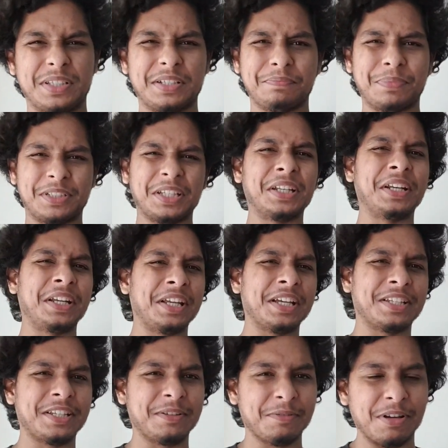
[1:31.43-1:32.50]
पसंद
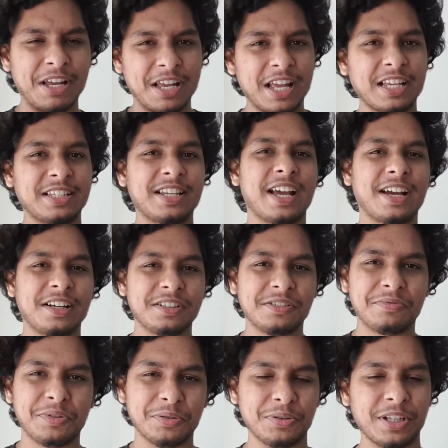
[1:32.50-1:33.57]
नहीं ऐसी ऐसी एंगल
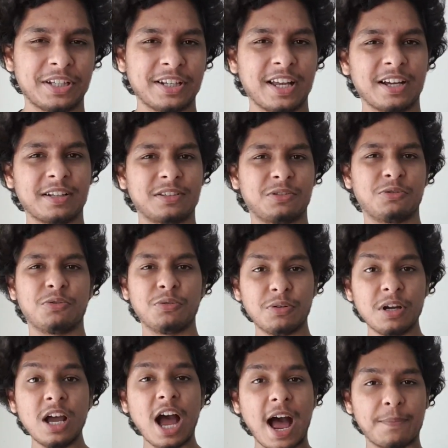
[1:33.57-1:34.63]
से वीडियो देखना तो
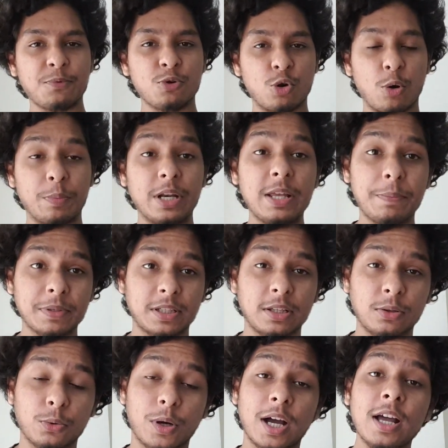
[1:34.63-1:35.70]
आप लोगों को भी नहीं
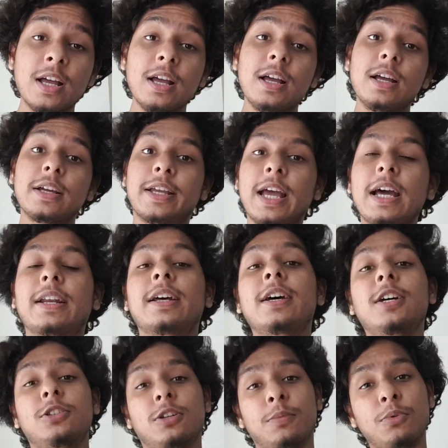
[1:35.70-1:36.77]
पसंद होगा खैर
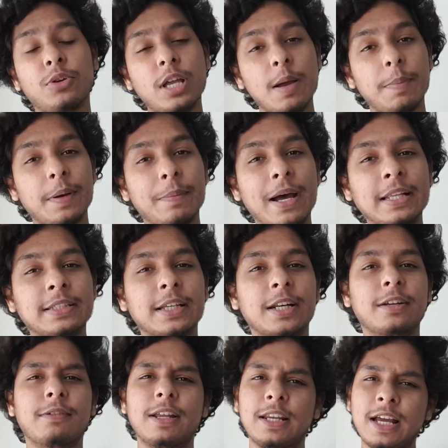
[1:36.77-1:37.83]
तो हम लोग यहाँ पर बात
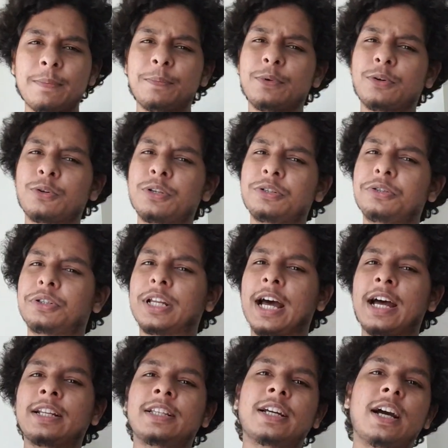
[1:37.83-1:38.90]
करने वाले हैं आप लोगों ने जो
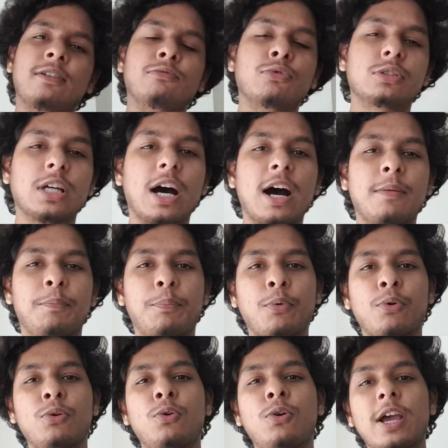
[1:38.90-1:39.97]
टायर देखा वो था
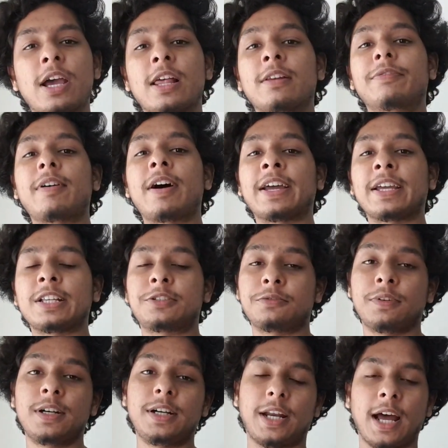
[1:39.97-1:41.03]
अपोलो एल्फा
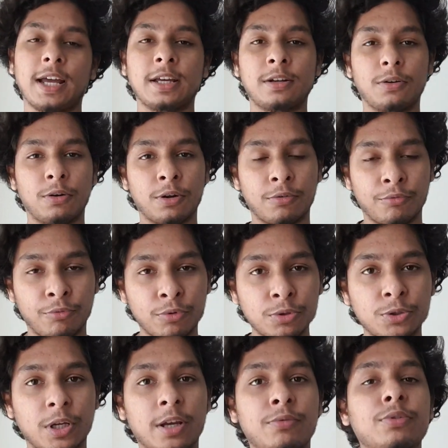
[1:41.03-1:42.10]
एच वन टायर और
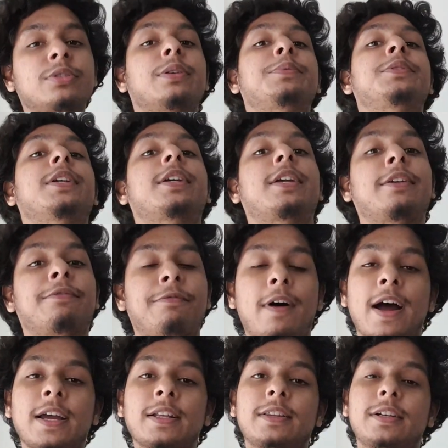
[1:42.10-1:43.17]
वो जो है वो सबसे
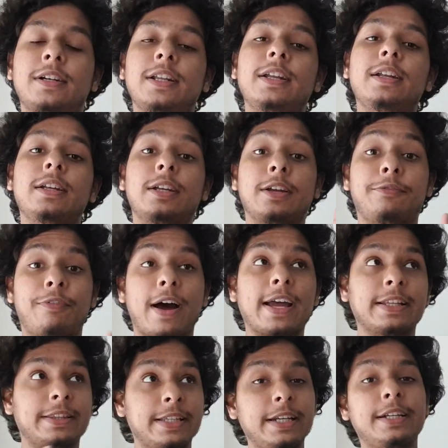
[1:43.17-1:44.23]
किफायती
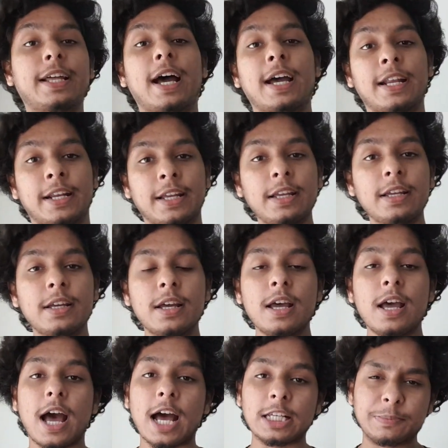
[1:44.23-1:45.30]
किफायती टायर है
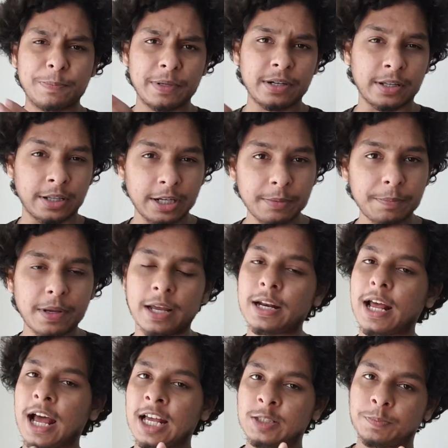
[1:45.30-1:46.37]
एज पर ग्रिप
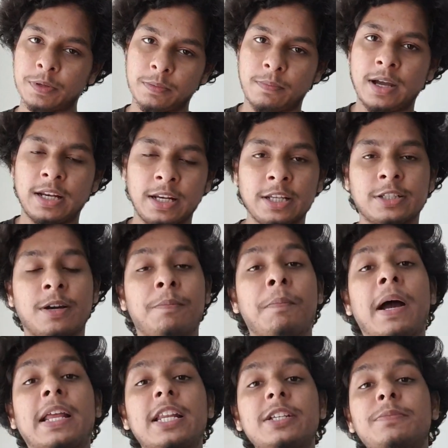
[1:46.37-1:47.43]
एंड एज पर माइलेज अब
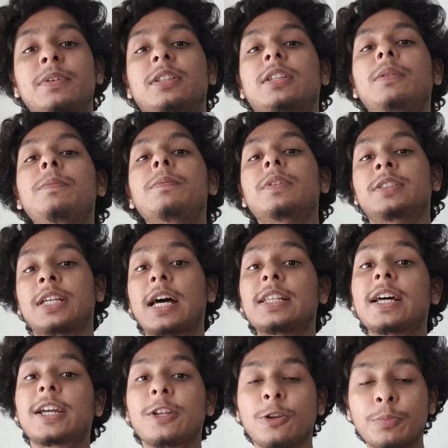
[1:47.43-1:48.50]
माइलेज मतलब
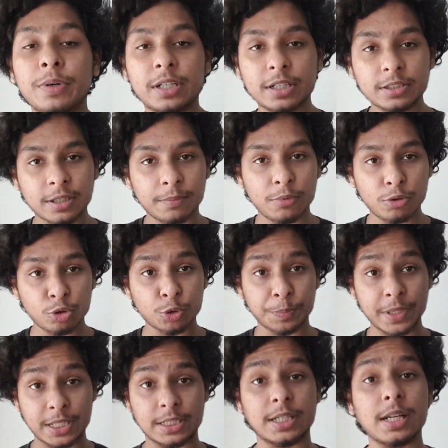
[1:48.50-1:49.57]
ज्यादा किलोमीटर हम लोग उस
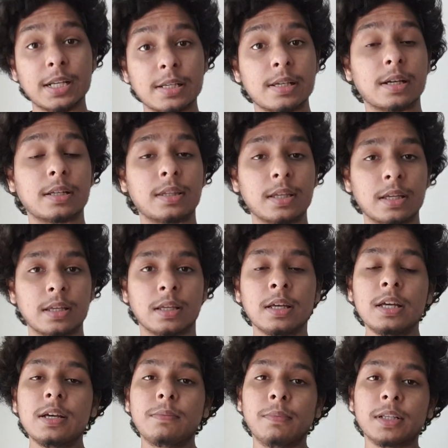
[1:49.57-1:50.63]
पर चल सकते हैं
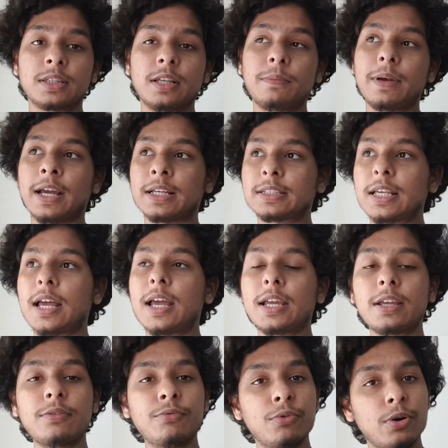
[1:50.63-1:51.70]
मतलब ऐसा
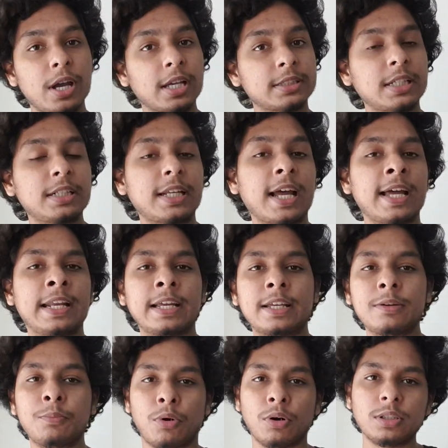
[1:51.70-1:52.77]
है कि वो ऐसा टायर है
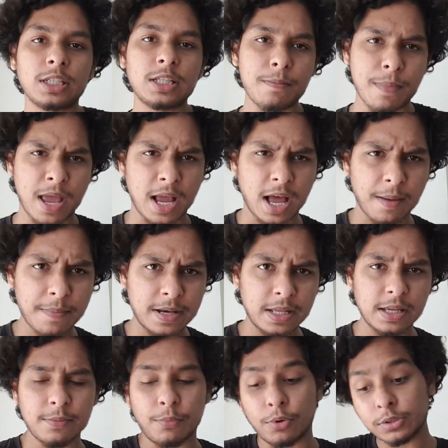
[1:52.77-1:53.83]
कि बहुत ज्यादा महंगा भी
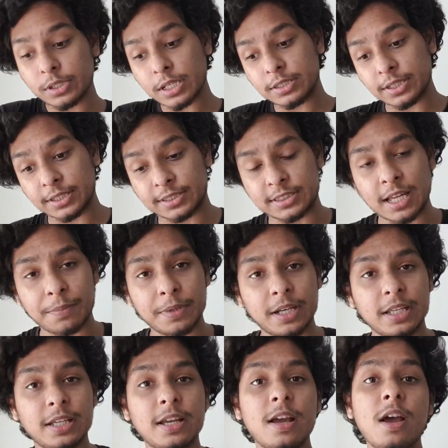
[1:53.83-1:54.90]
नहीं है बहुत ज्यादा सस्ता
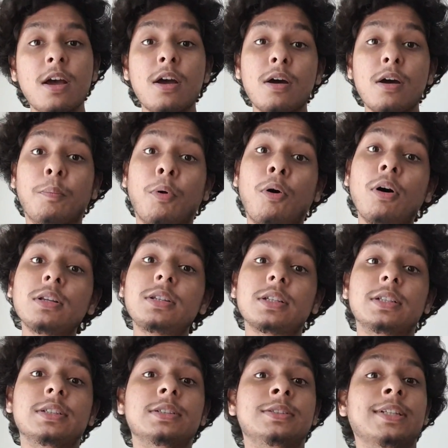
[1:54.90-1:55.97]
भी नहीं है
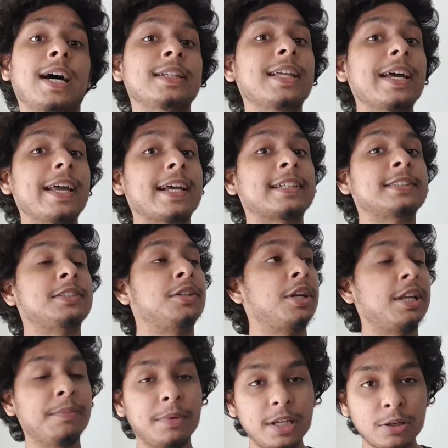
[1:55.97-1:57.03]
बहुत ज्यादा
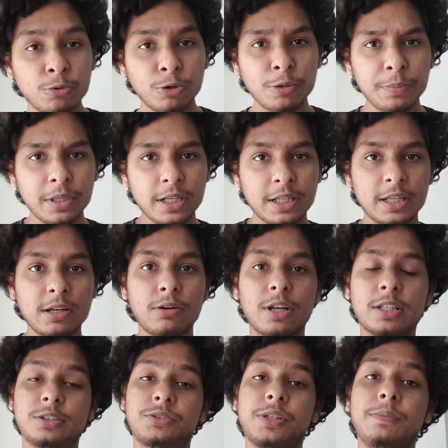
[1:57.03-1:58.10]
एक्सट्रीमली गुड भी नहीं है
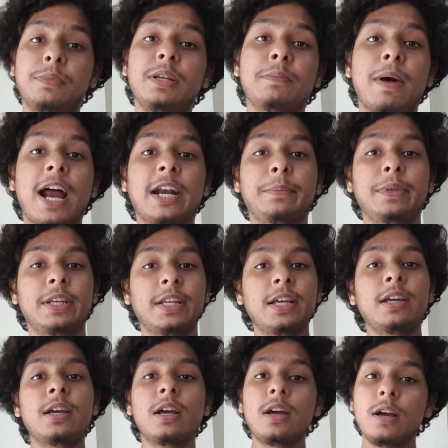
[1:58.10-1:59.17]
और एक्सट्रीमली बैड भी
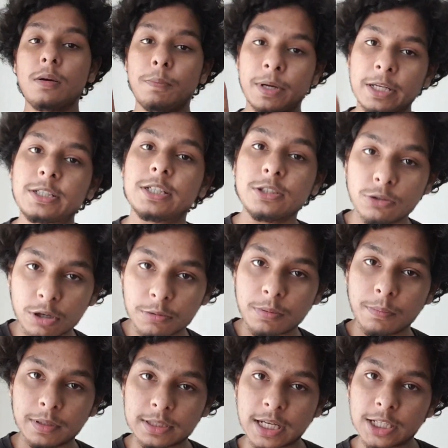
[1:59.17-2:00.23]
नहीं है पर एक चीज और
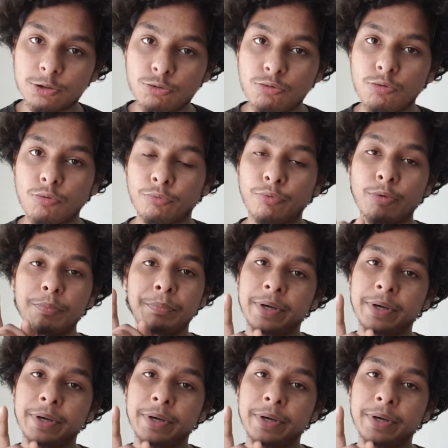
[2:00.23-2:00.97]
मैं बता दू वो